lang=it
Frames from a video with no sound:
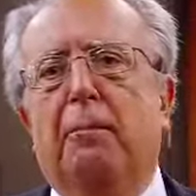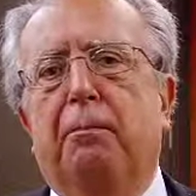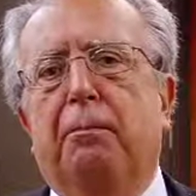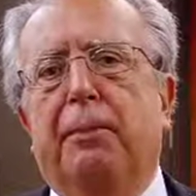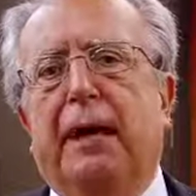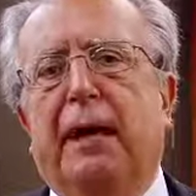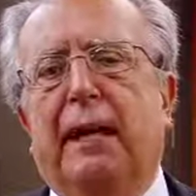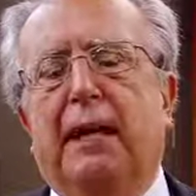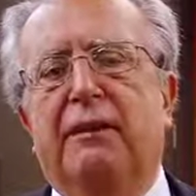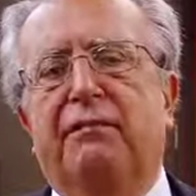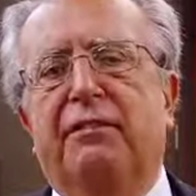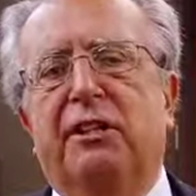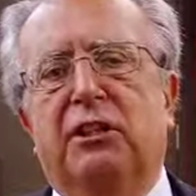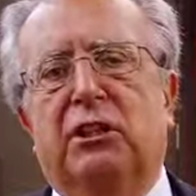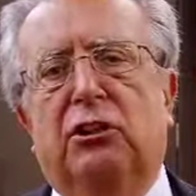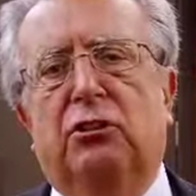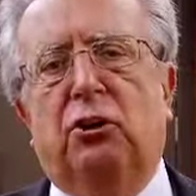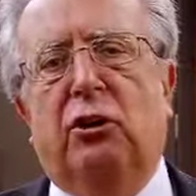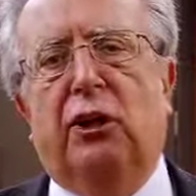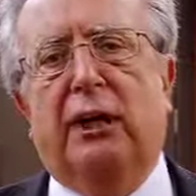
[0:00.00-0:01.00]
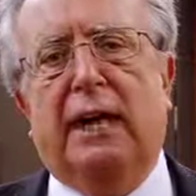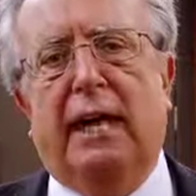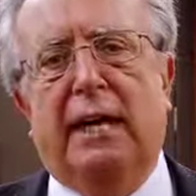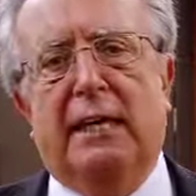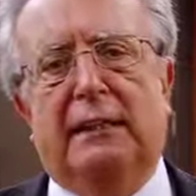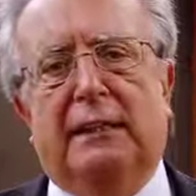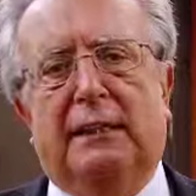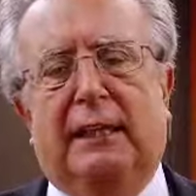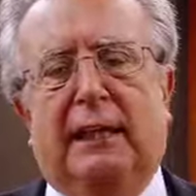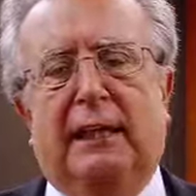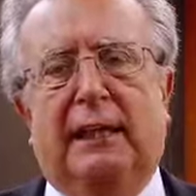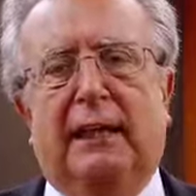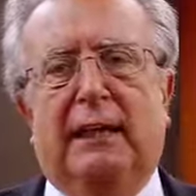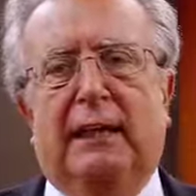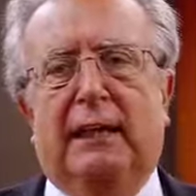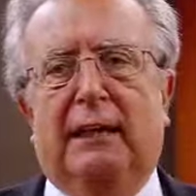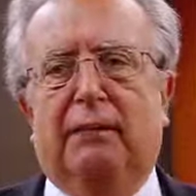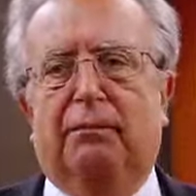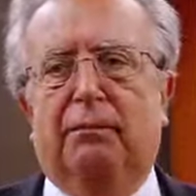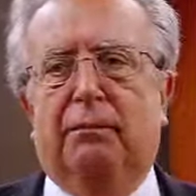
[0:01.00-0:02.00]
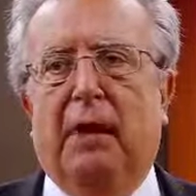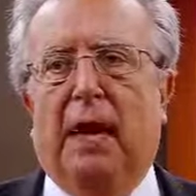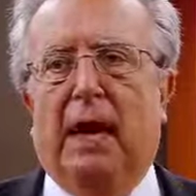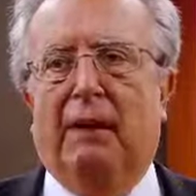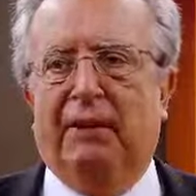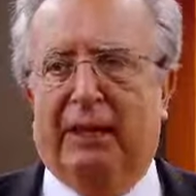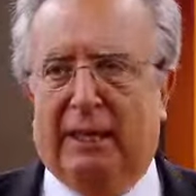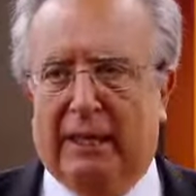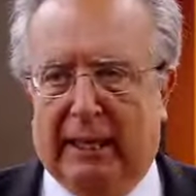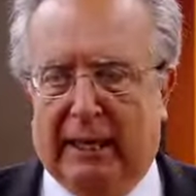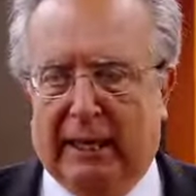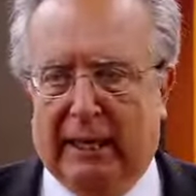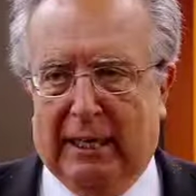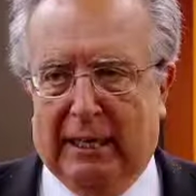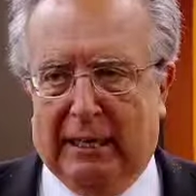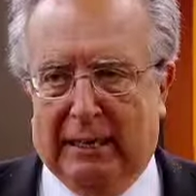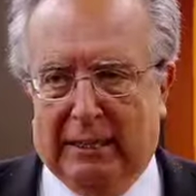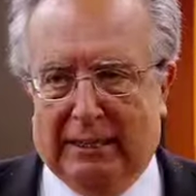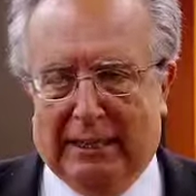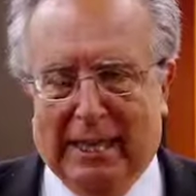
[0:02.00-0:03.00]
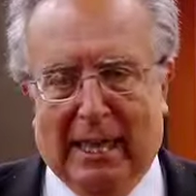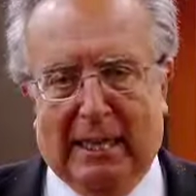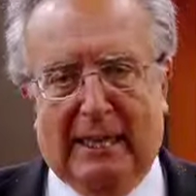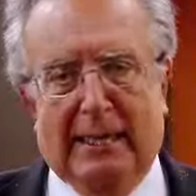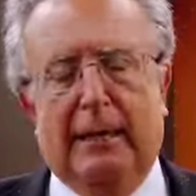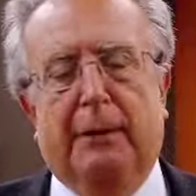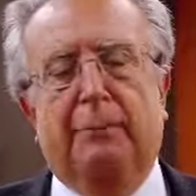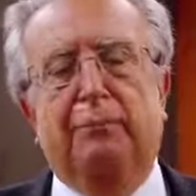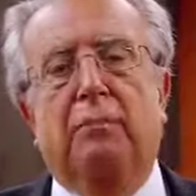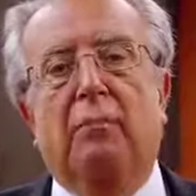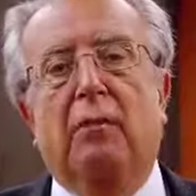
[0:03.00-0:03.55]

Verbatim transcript: per gli investitori esteri a venire in Italia.